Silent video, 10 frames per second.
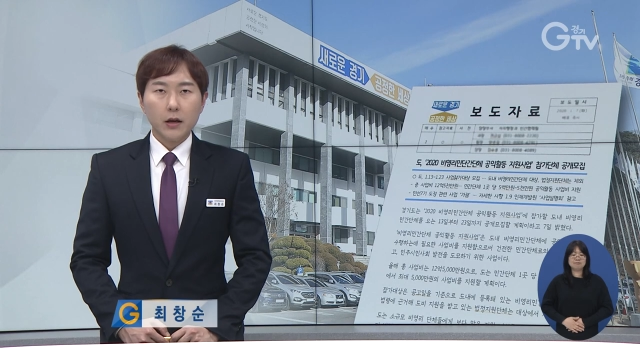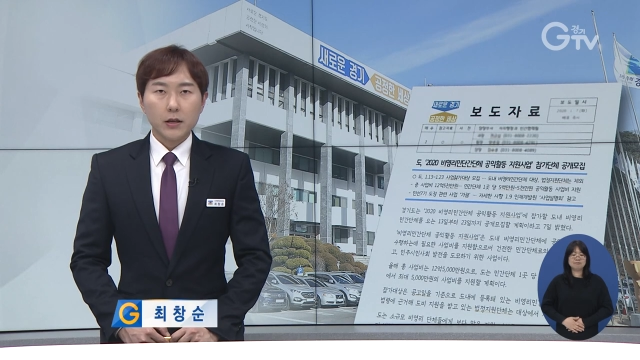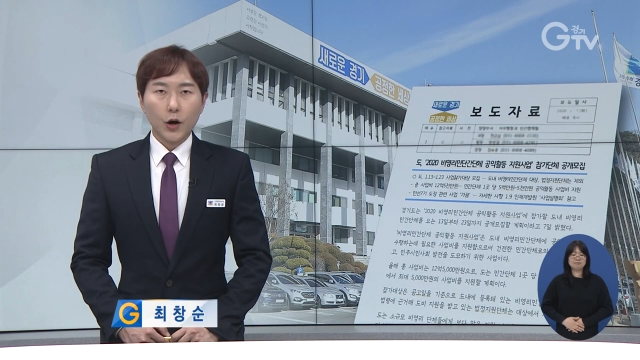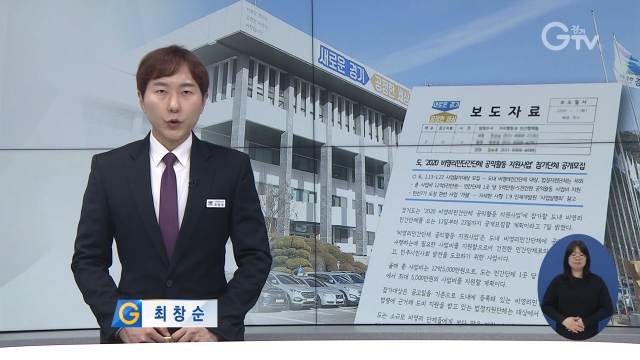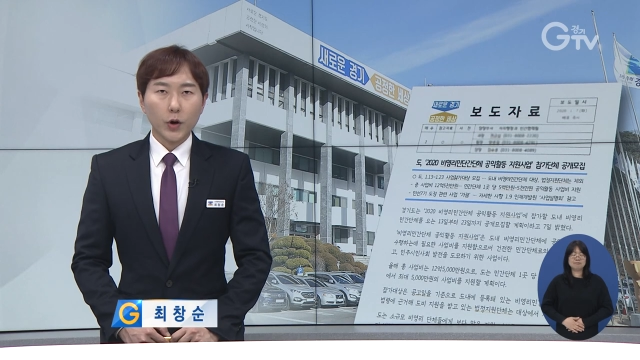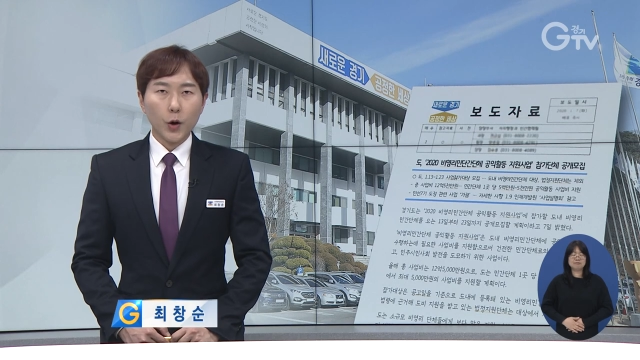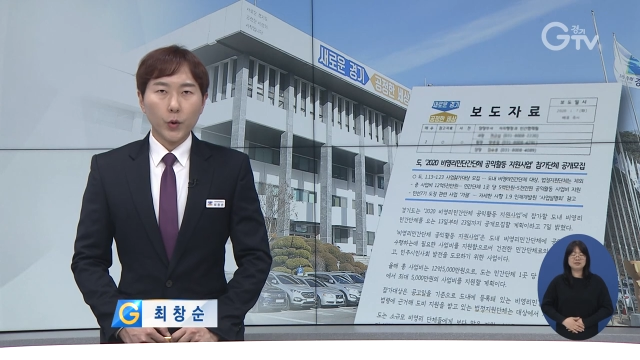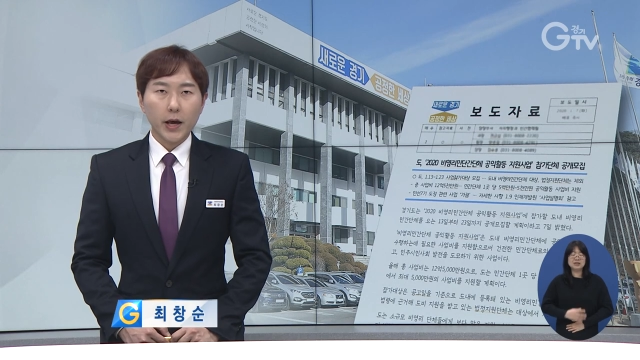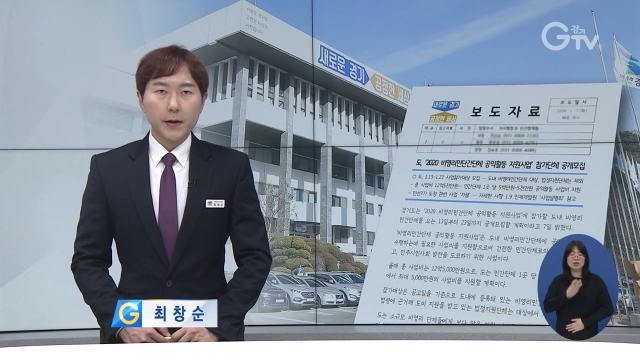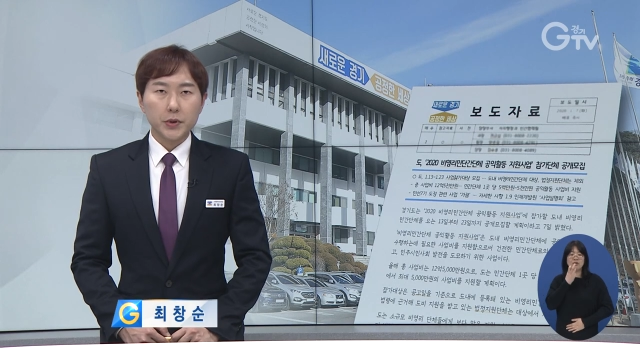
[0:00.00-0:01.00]
경기도가
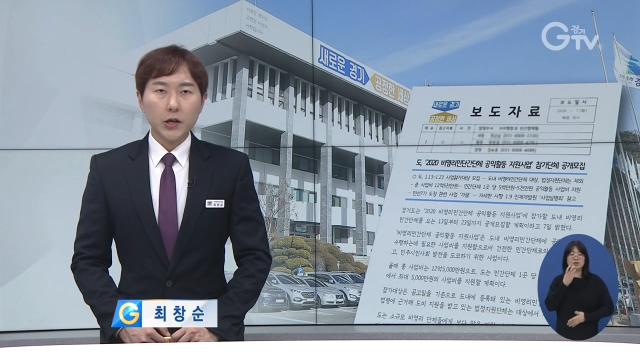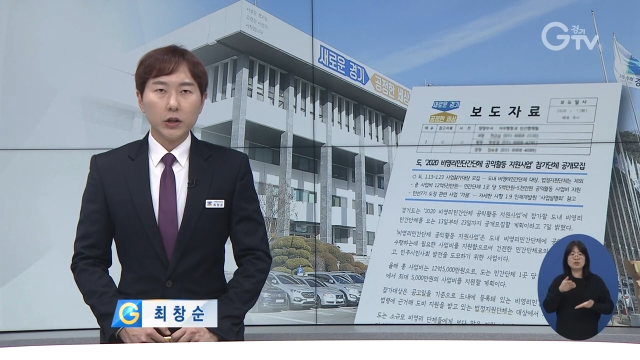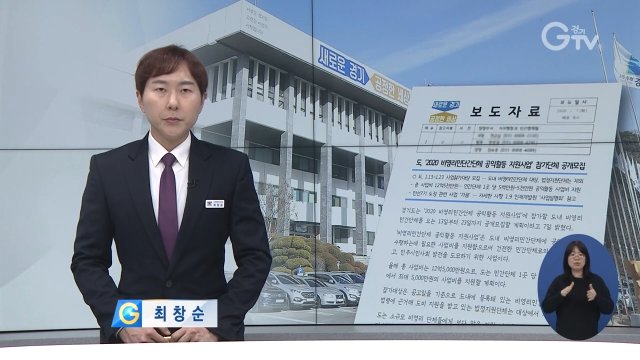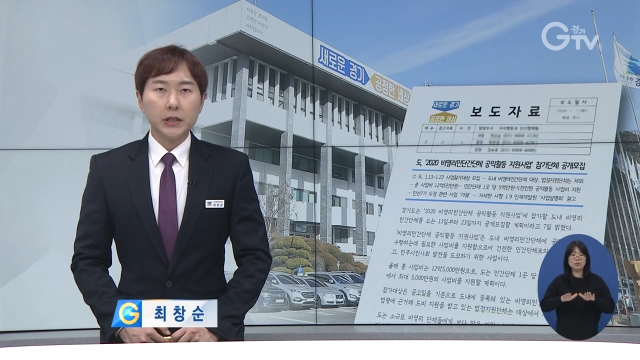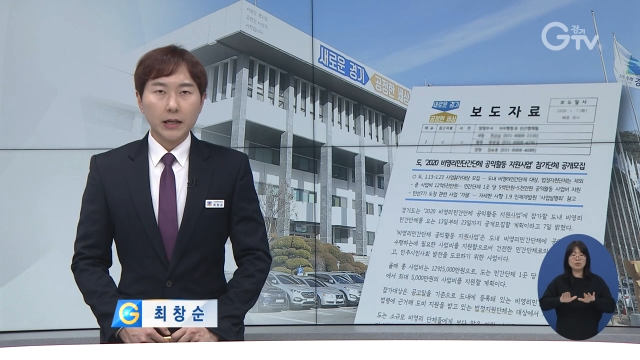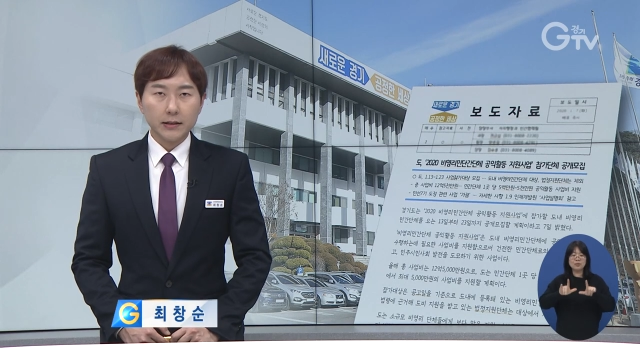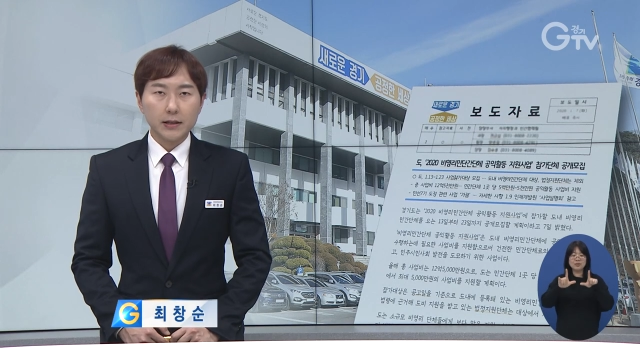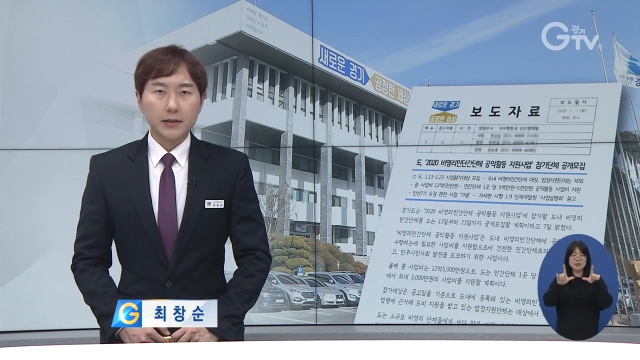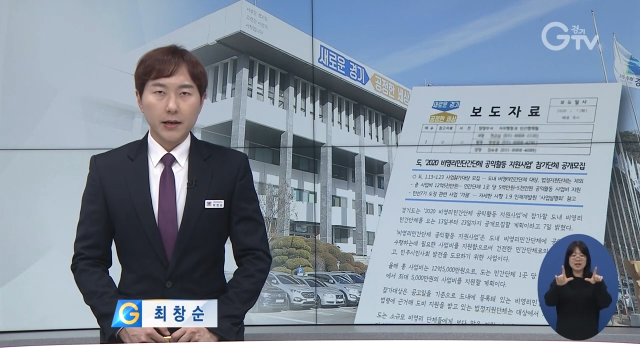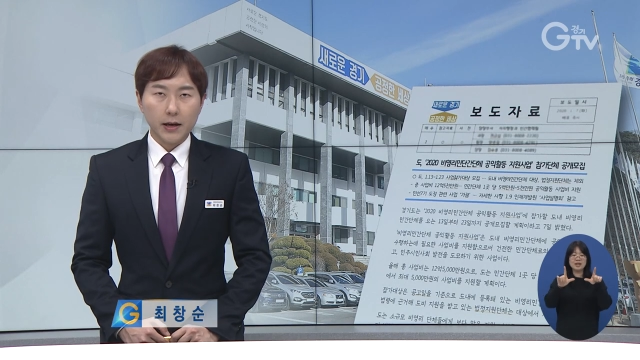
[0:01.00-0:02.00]
올해 비영리
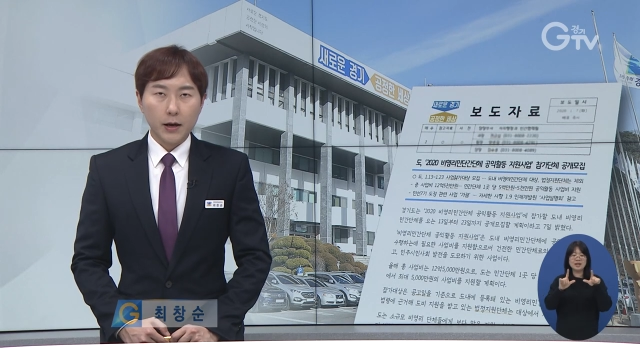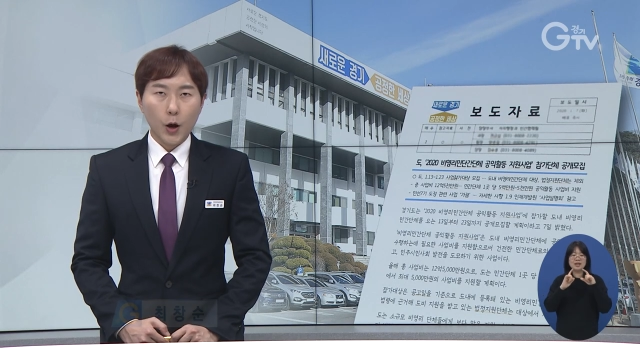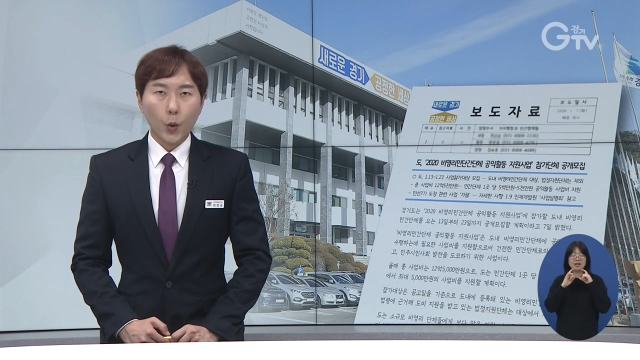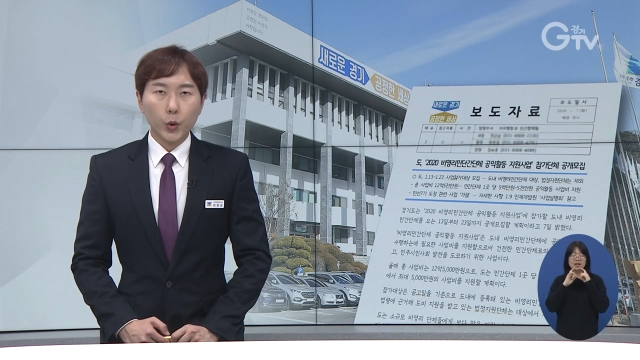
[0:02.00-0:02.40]
민간단체에